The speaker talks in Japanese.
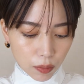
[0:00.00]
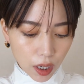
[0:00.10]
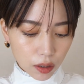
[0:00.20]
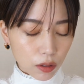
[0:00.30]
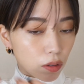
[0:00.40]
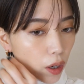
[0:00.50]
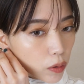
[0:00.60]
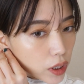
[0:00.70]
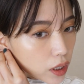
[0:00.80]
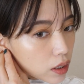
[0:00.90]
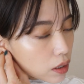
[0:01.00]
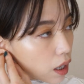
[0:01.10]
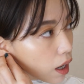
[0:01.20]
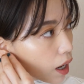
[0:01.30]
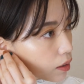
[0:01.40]
ブラックのねオニキス
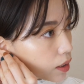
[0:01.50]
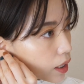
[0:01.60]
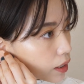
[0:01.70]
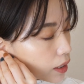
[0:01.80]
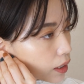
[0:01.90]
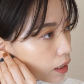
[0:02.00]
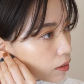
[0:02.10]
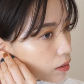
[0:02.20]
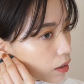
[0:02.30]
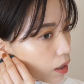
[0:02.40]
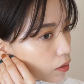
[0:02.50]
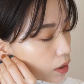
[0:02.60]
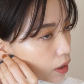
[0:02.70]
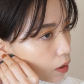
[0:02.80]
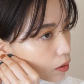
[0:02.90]
がアクセントになるのでこ
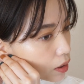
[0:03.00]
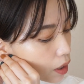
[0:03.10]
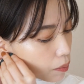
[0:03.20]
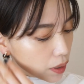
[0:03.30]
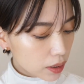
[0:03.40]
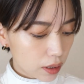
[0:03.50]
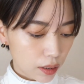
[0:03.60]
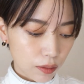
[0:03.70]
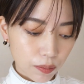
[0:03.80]
ちらをつけます